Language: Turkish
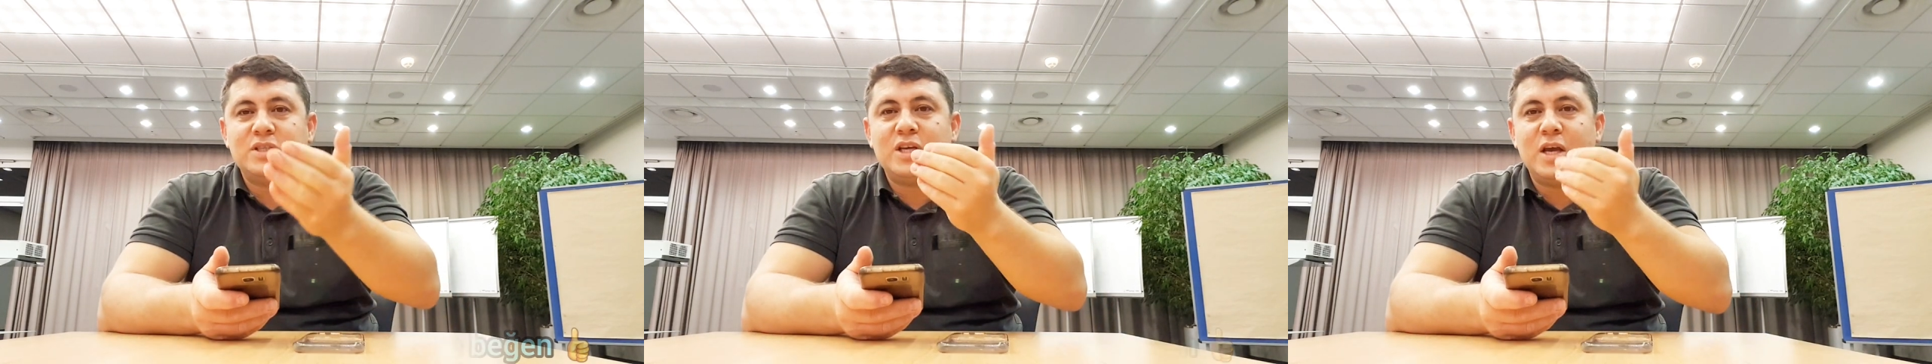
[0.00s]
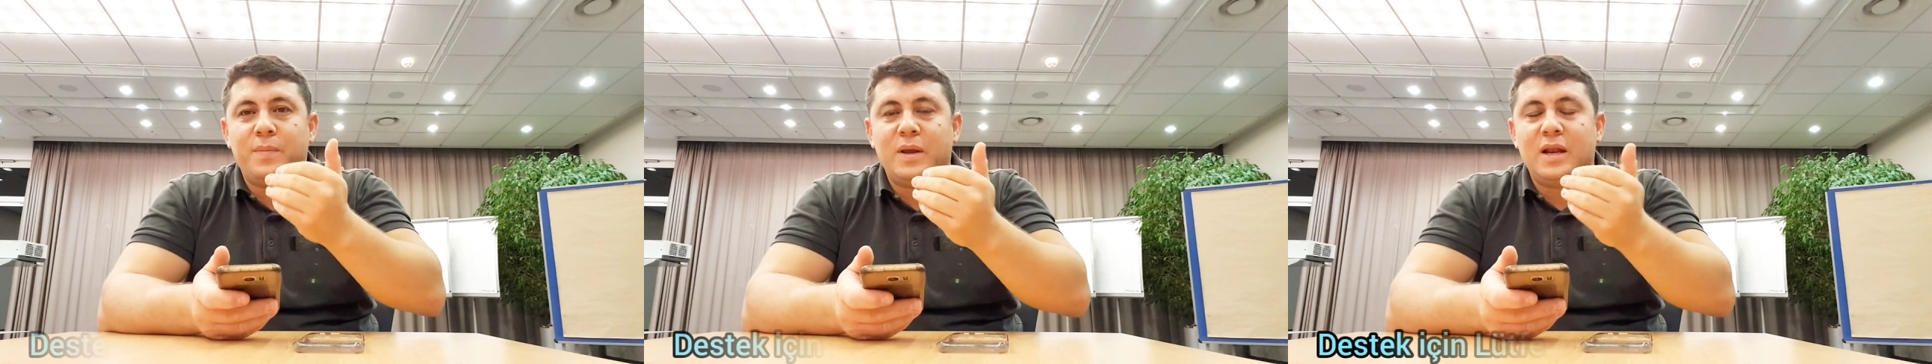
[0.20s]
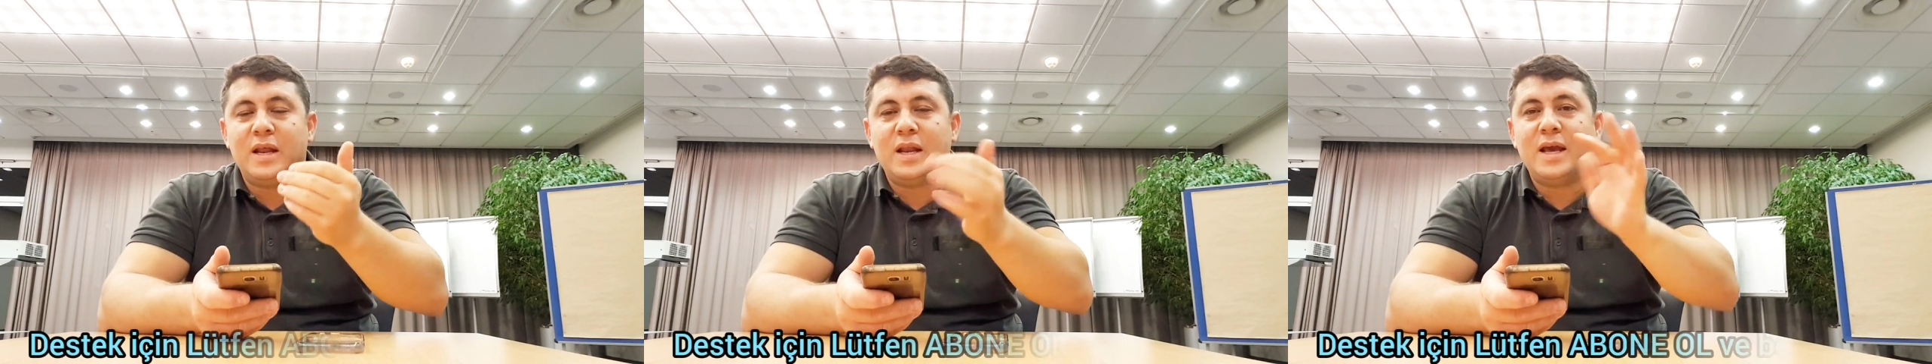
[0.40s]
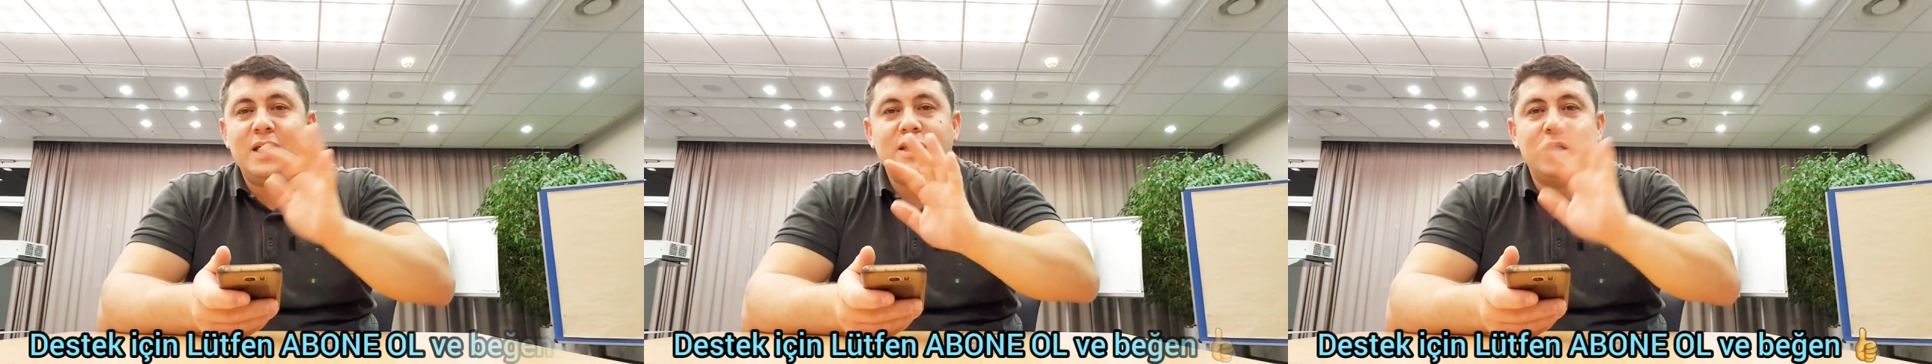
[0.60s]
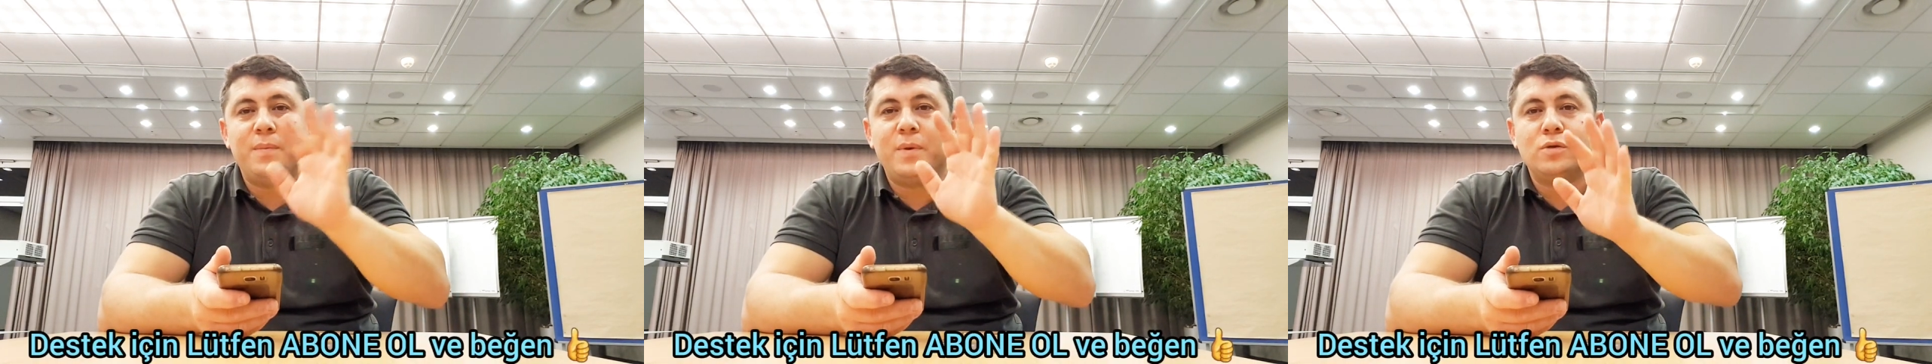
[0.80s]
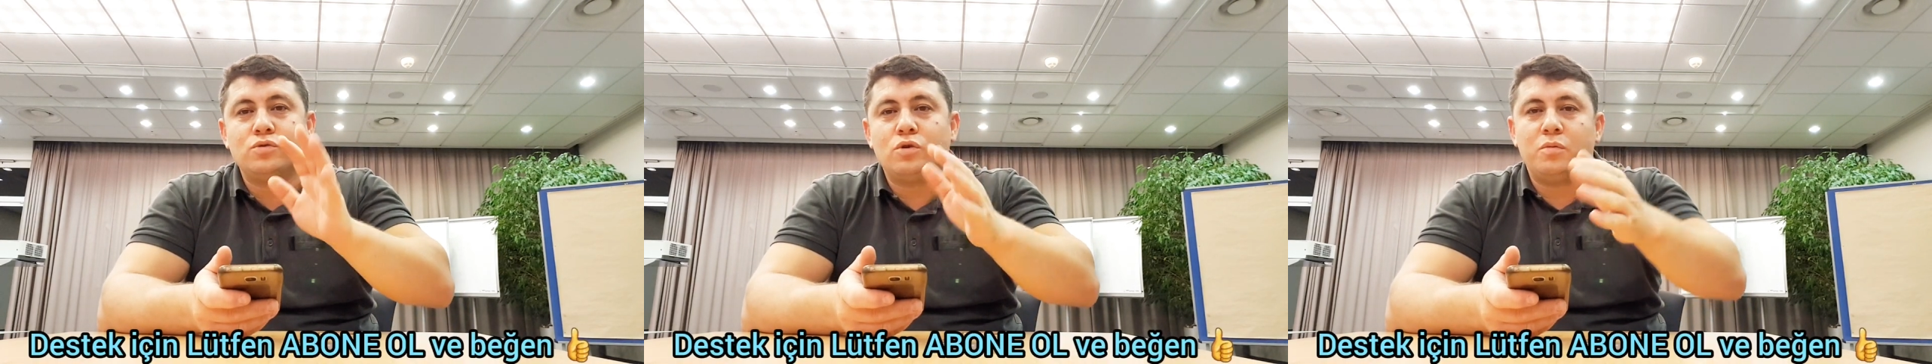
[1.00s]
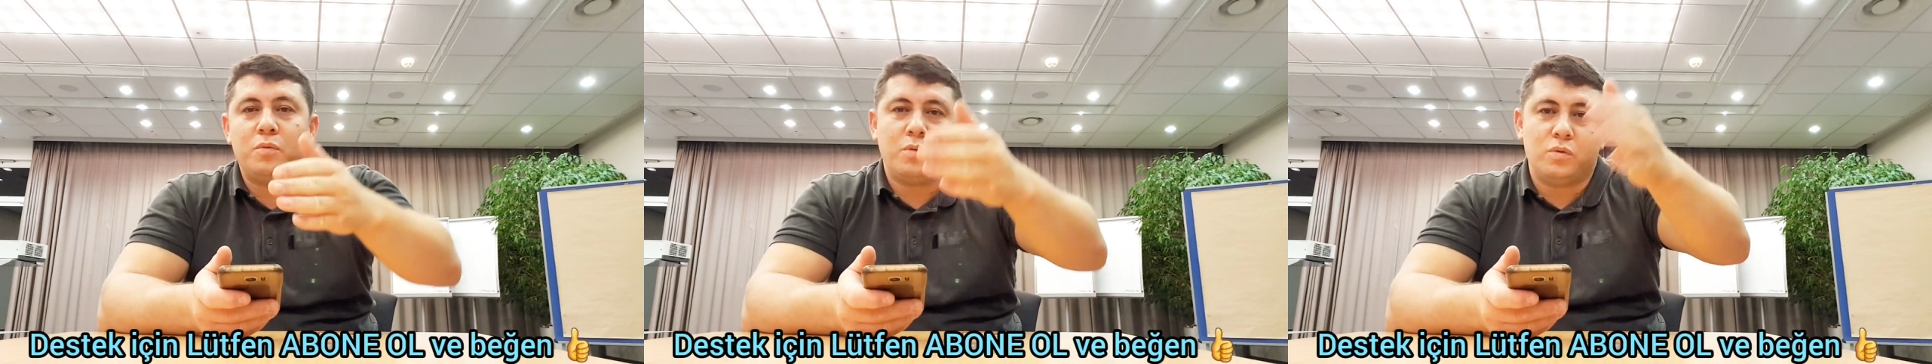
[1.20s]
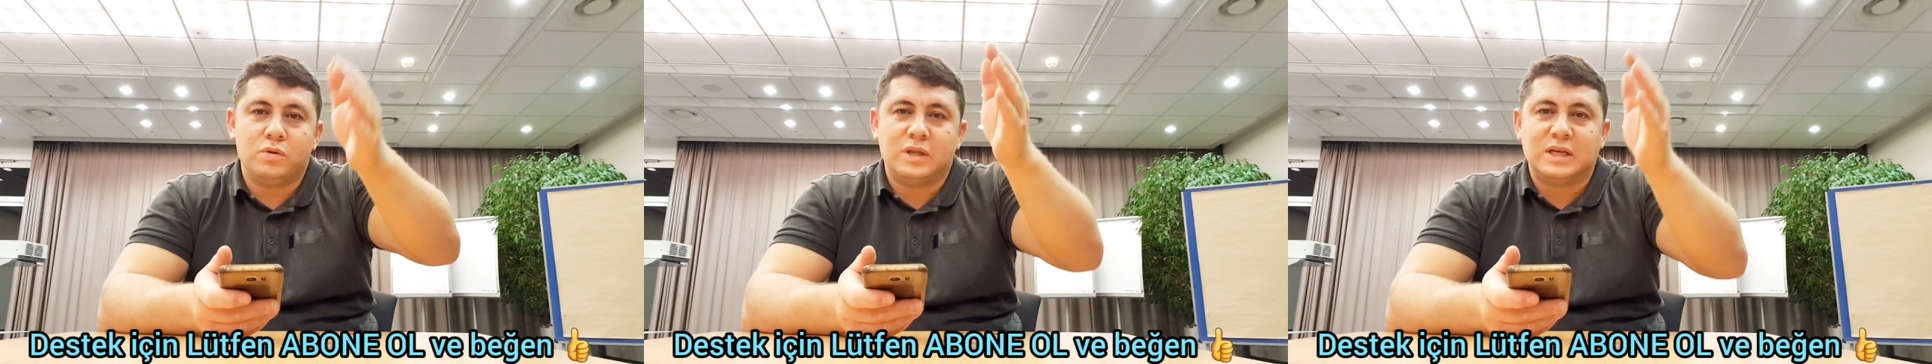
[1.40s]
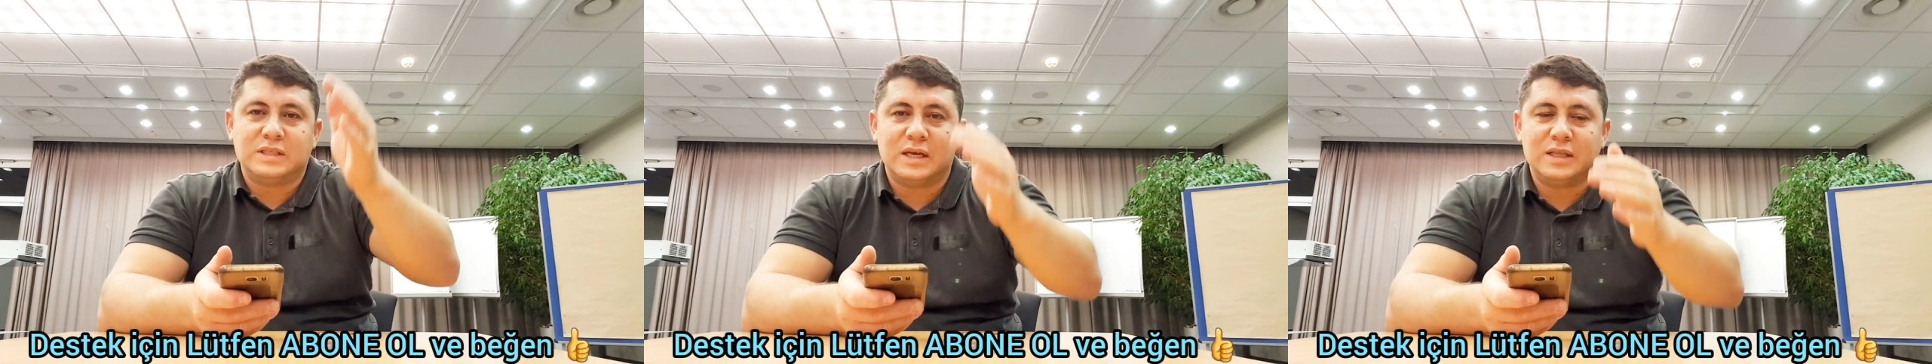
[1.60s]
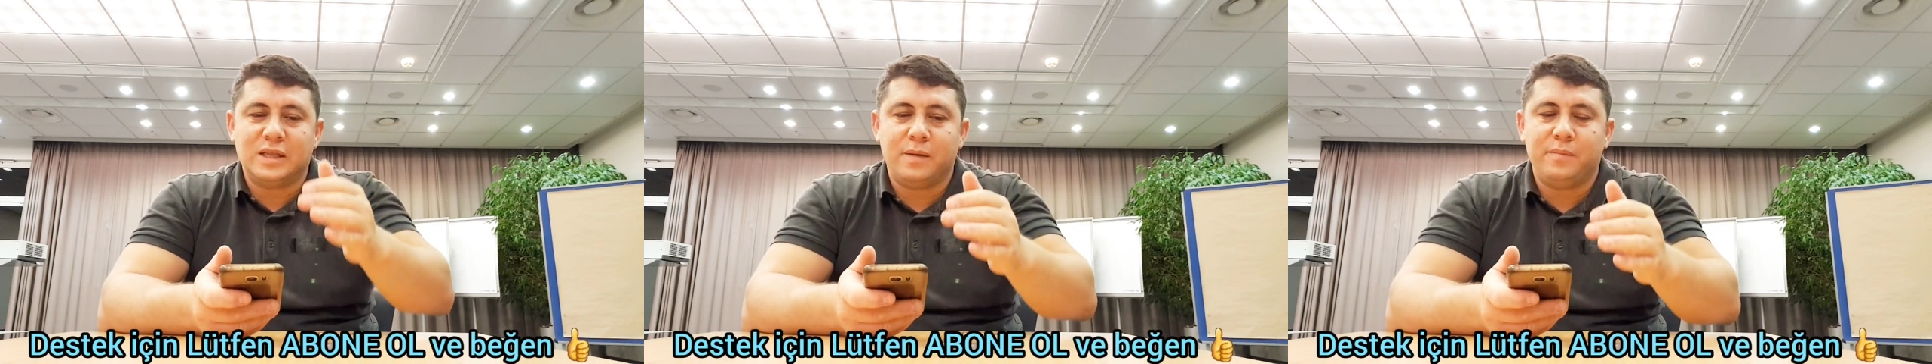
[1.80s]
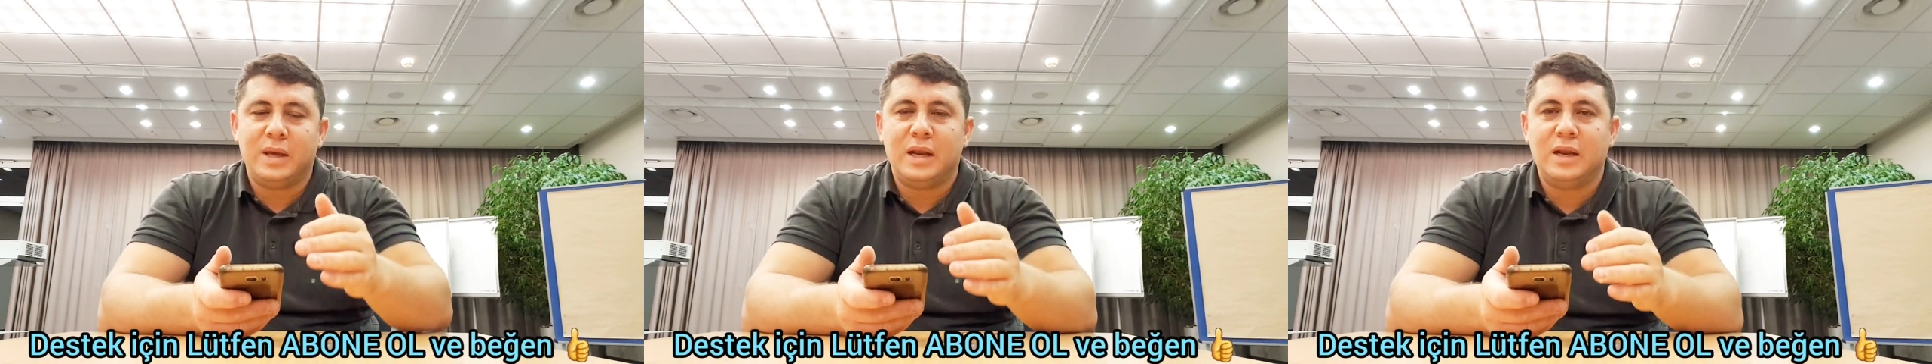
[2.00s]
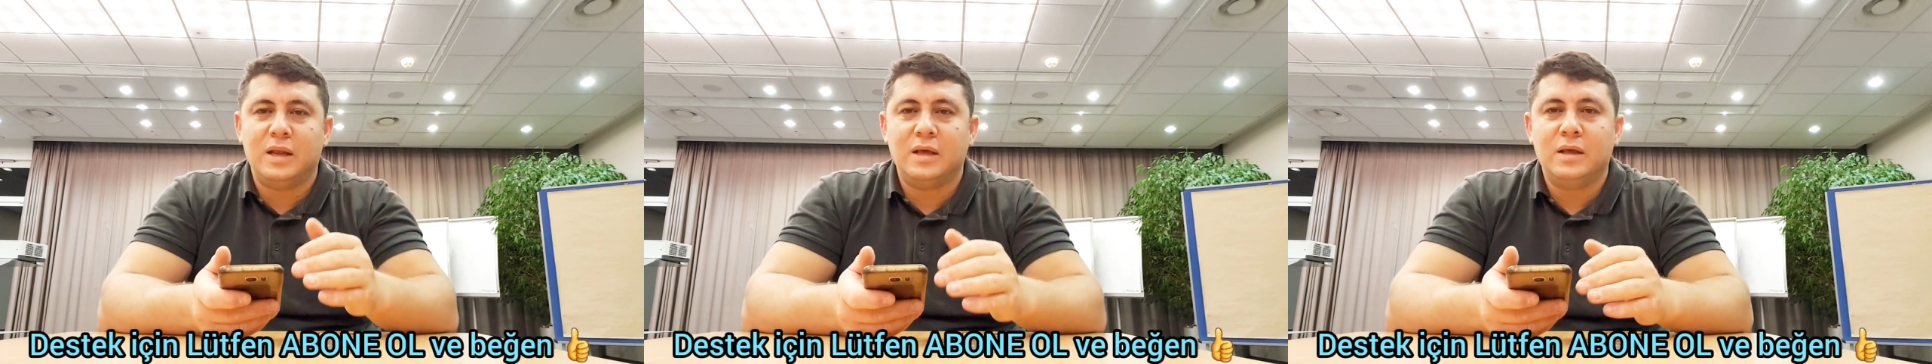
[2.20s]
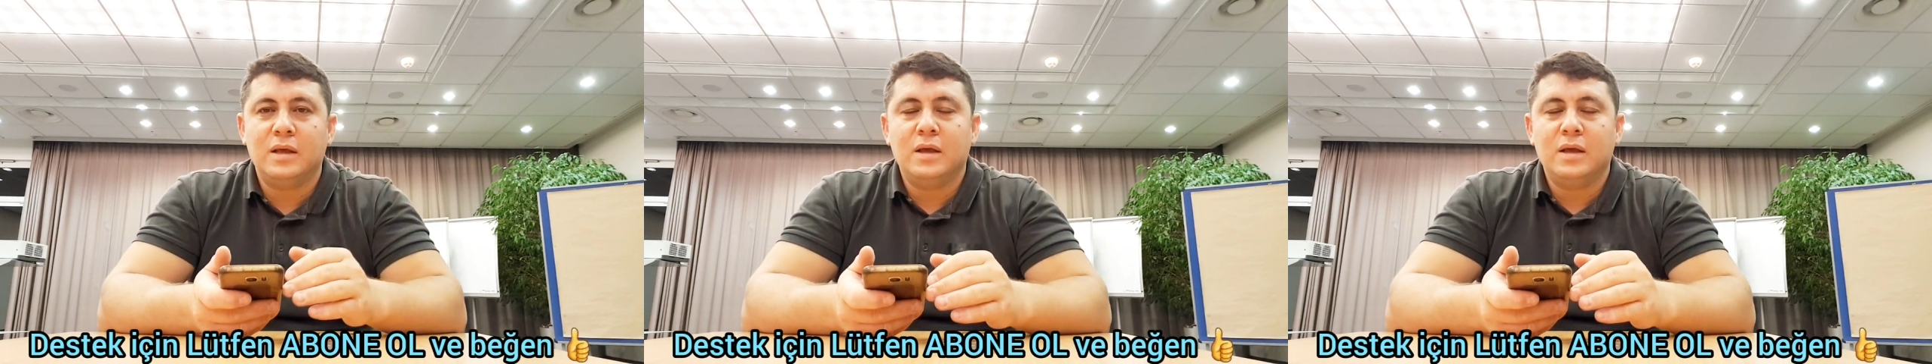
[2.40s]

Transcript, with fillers: CHP'lere HDP'ye sormuyorum onlar zaten belli.